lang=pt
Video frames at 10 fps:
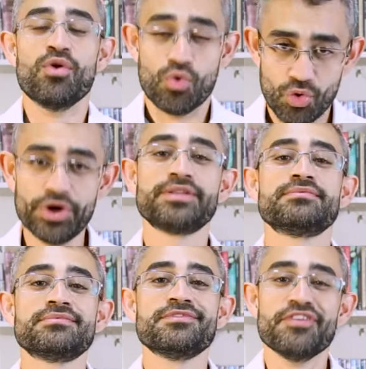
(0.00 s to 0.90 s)

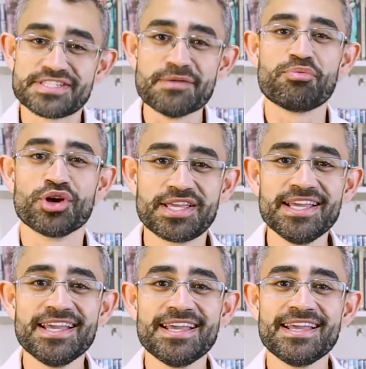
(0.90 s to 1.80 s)
Oi, vem sempre por
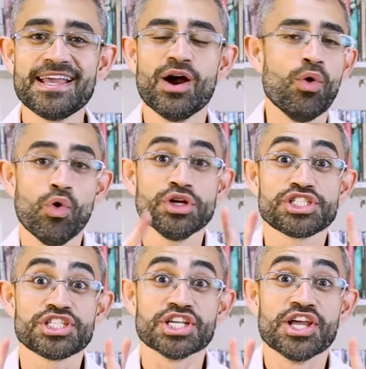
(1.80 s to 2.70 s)
aqui?
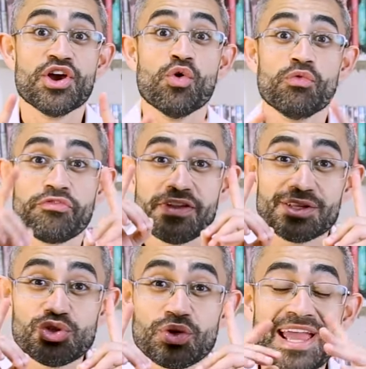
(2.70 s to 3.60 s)
Hoje, um
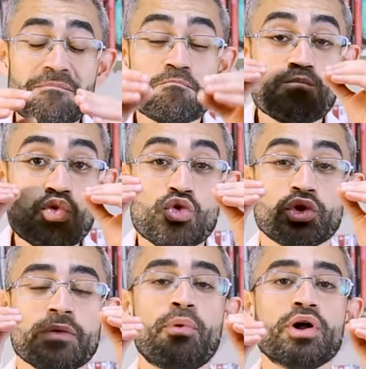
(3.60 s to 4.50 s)
vídeo que é
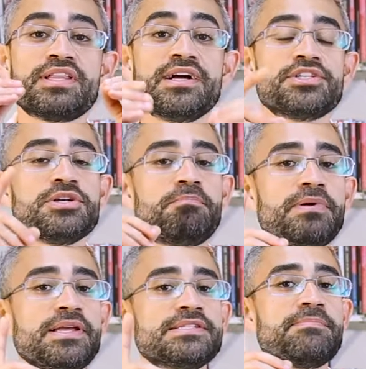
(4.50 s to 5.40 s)
muito importante,
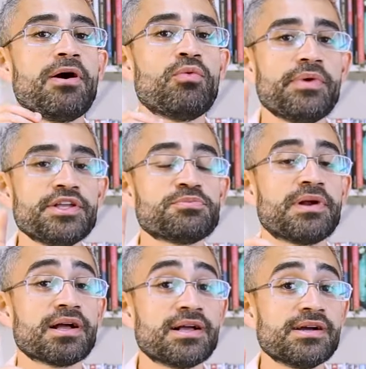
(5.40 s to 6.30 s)
principalmente
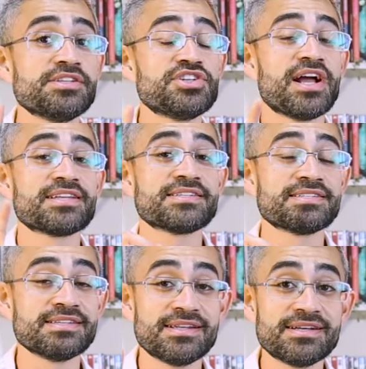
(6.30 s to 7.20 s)
para cães de
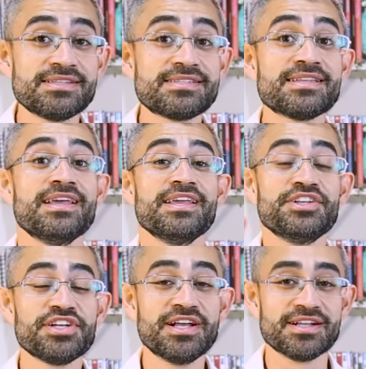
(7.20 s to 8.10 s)
raças grandes e
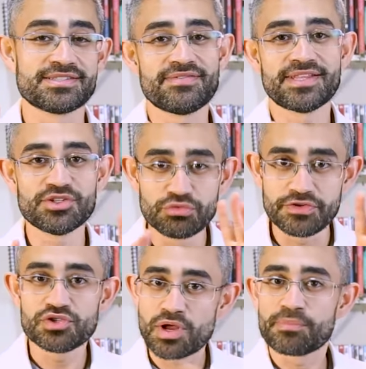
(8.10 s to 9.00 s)
gigantes. Na verdade, o
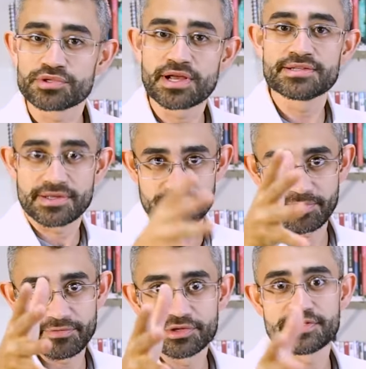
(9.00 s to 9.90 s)
vídeo não é para os cães não, é
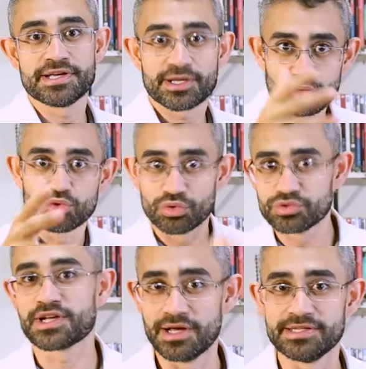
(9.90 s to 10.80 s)
para você que é tutor
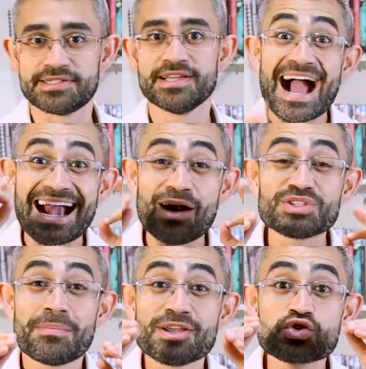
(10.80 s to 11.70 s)
dos cães. A
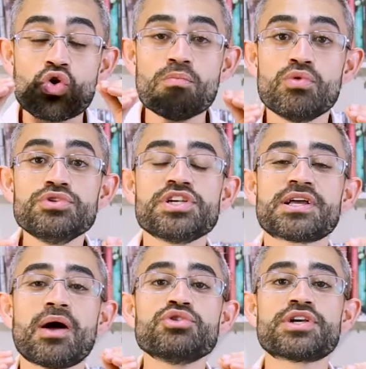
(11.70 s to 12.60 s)
causa mais comum de
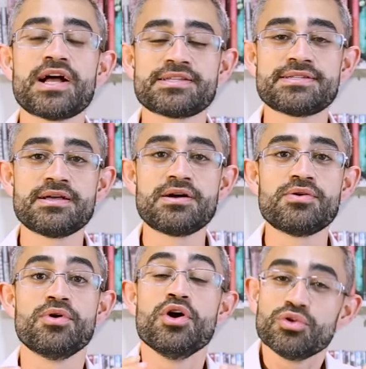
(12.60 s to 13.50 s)

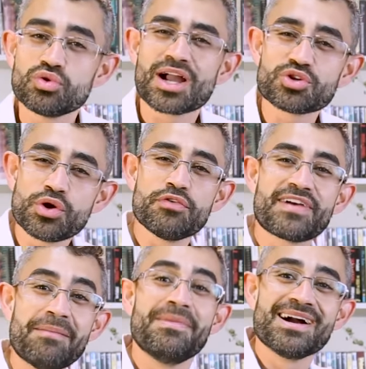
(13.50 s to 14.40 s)
claudicação, do cachorrinho
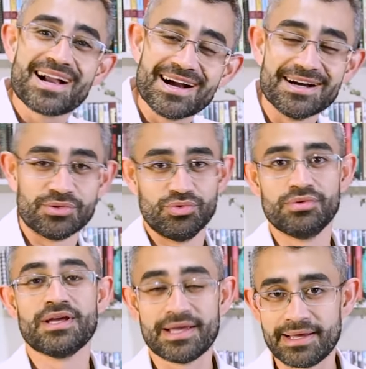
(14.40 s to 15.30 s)
ficar
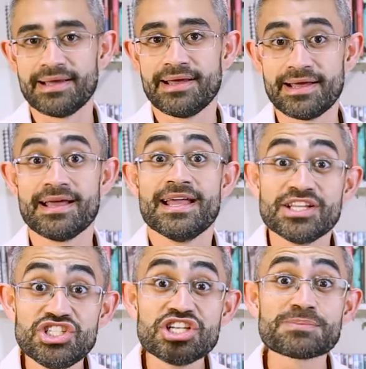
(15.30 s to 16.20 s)
mancando, é
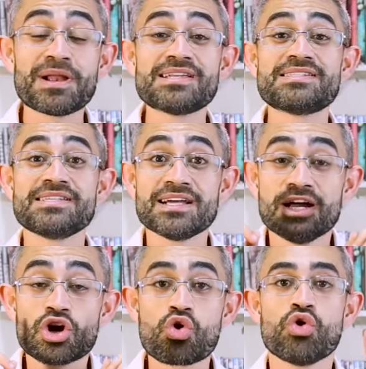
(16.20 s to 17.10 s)

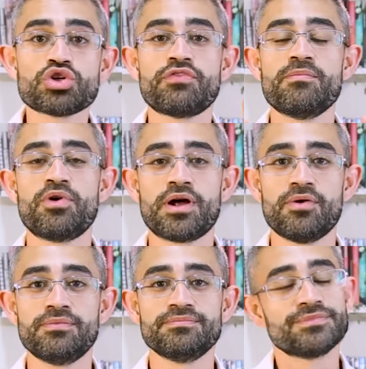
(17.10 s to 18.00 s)
displasia coxo
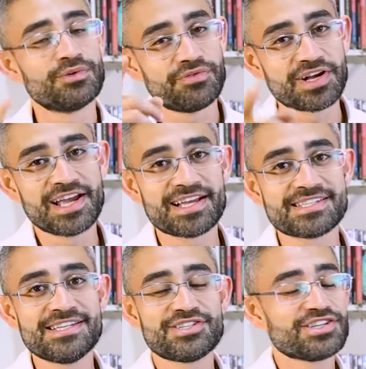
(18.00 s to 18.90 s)
femoral. Então fica aí,
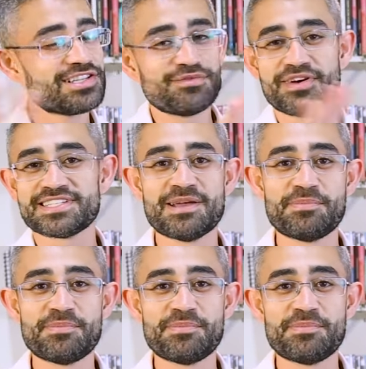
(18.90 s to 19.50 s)
assiste, você não vai se